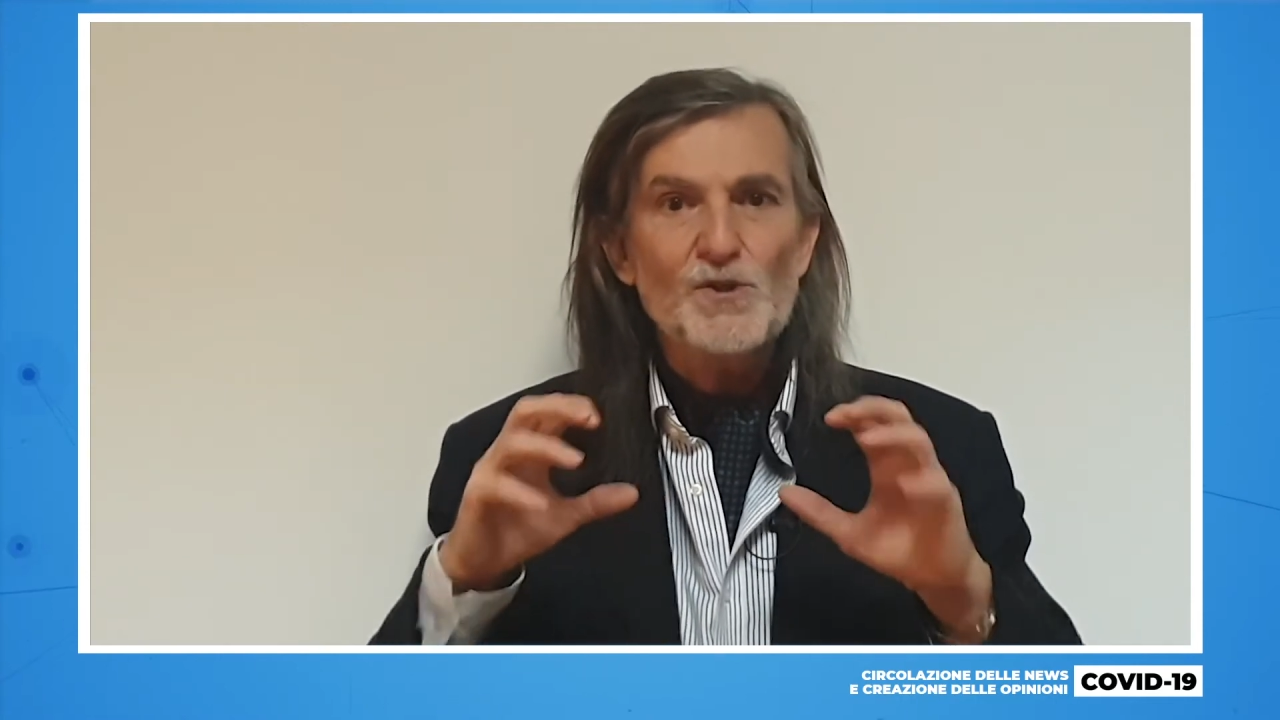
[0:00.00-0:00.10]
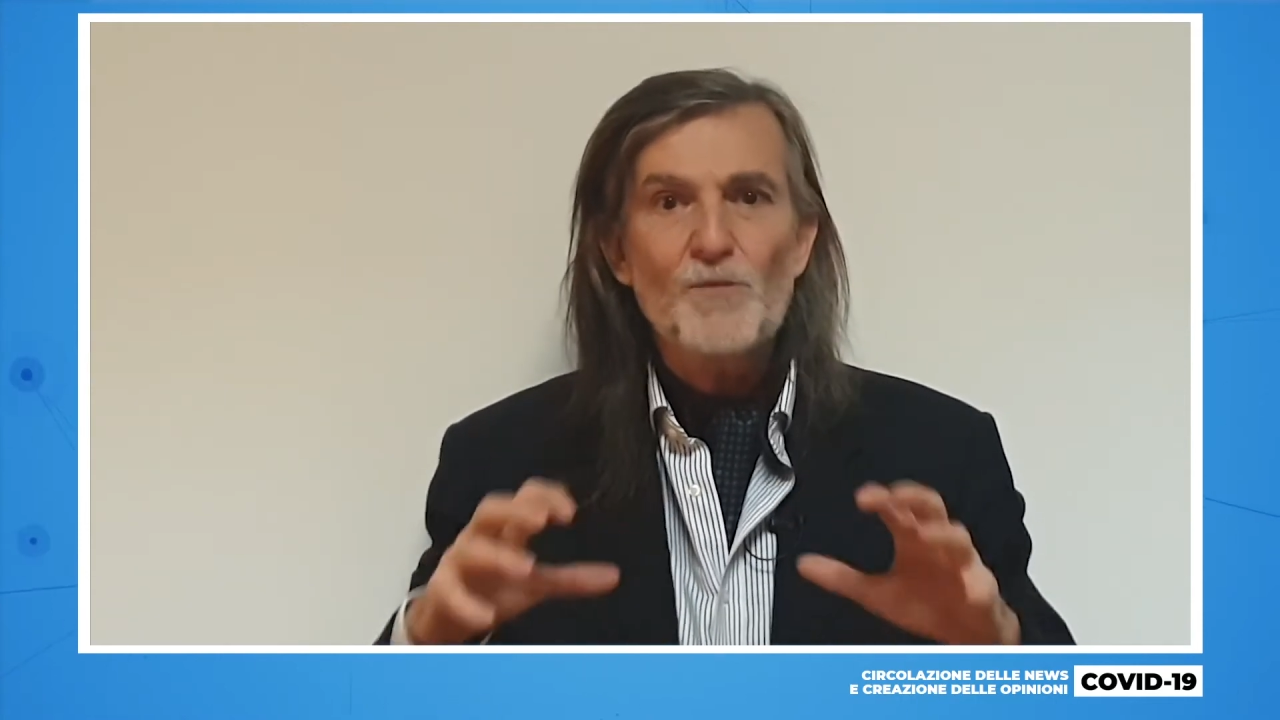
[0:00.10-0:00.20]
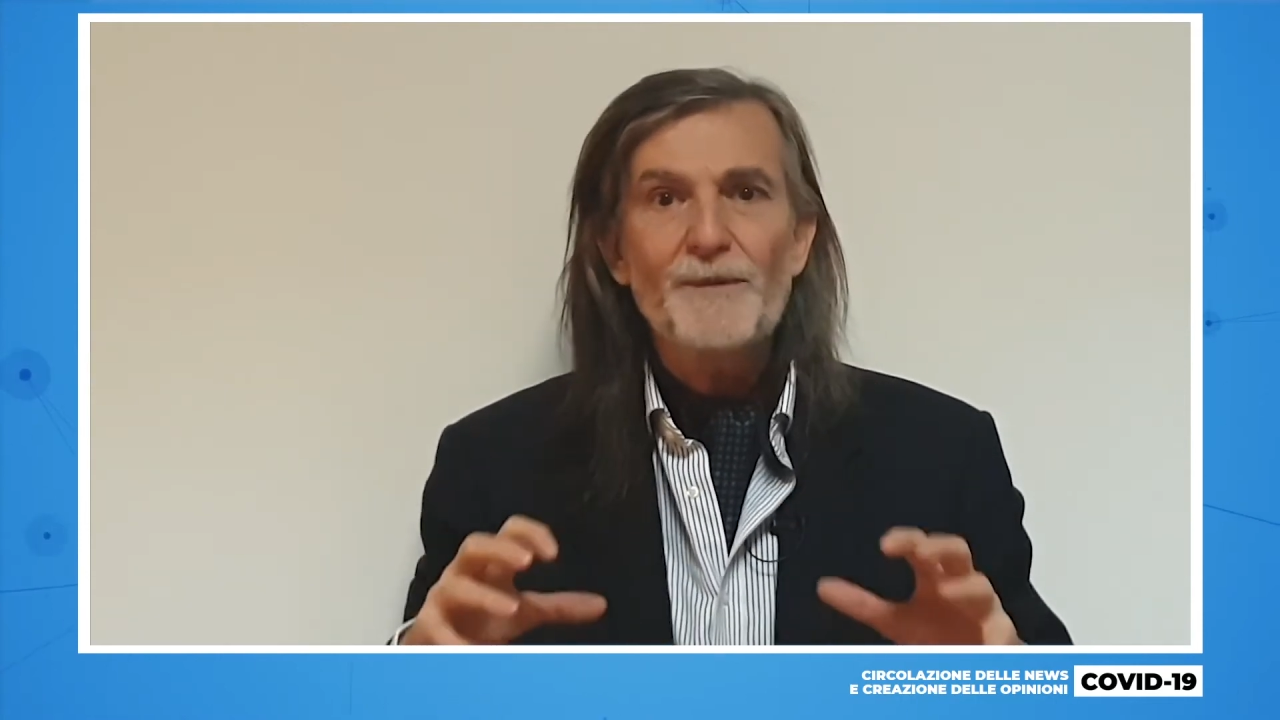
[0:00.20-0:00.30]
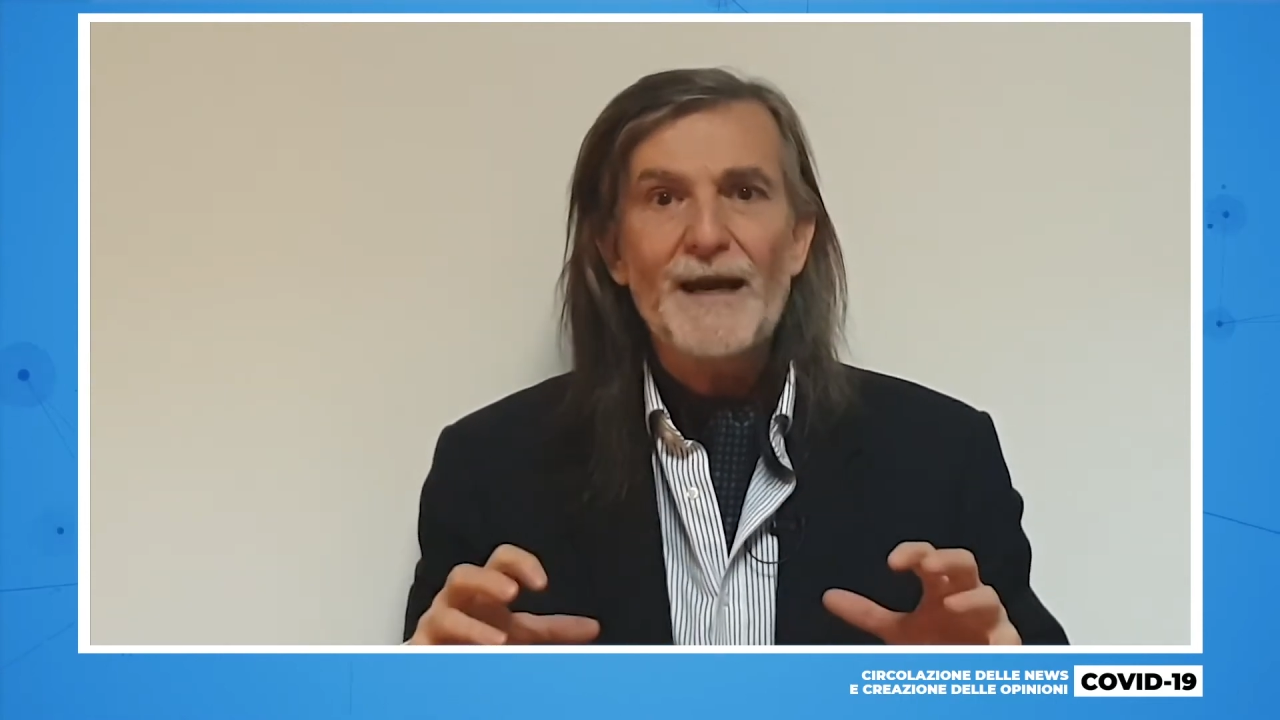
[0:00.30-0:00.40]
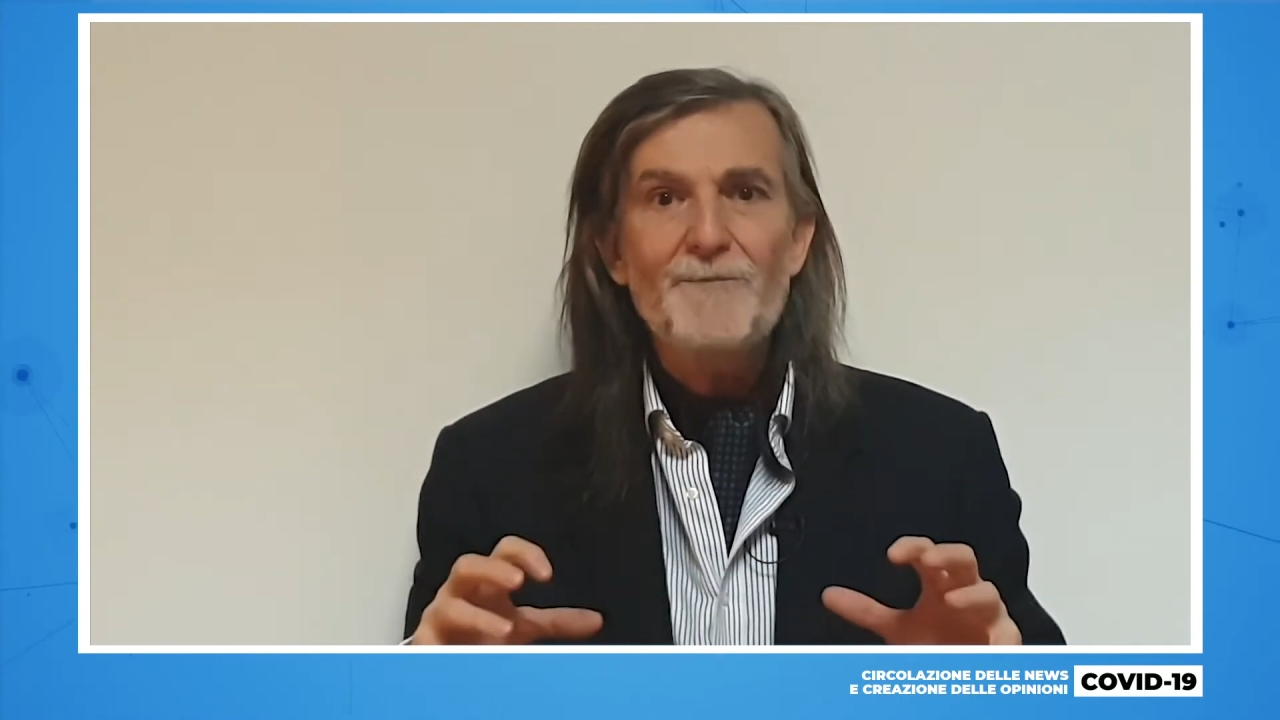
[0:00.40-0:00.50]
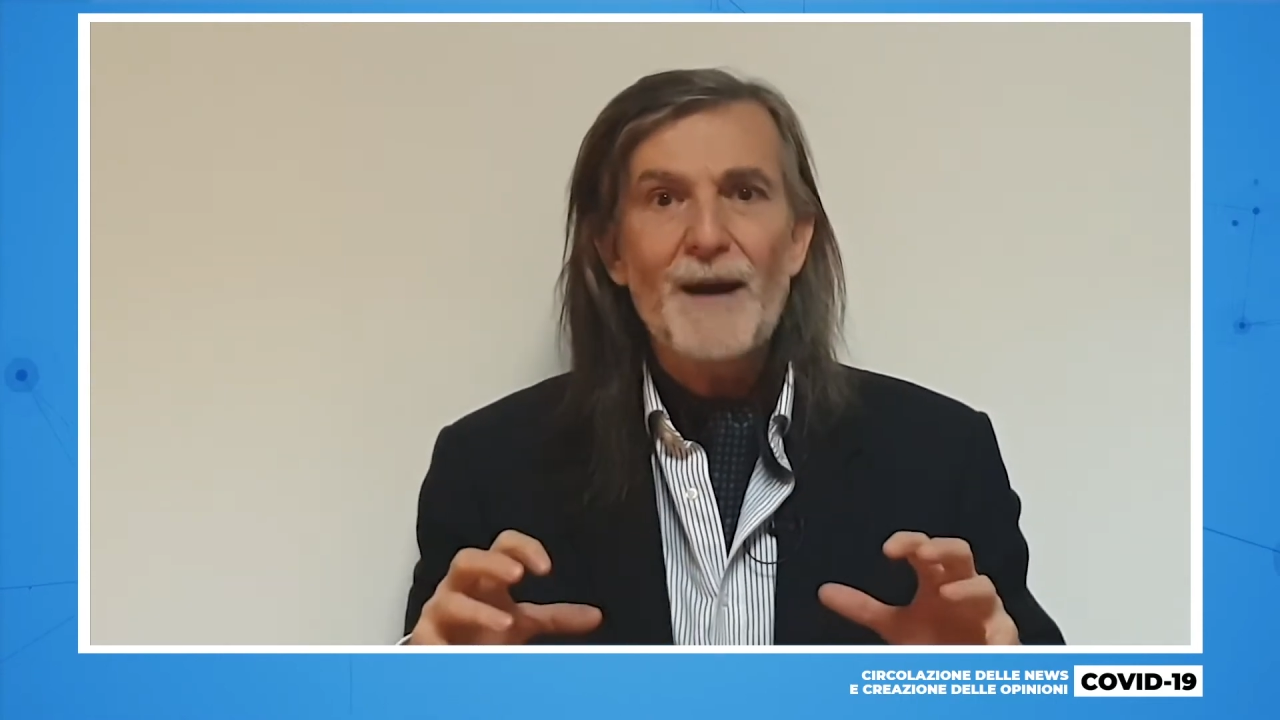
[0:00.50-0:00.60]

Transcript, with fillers: sopra le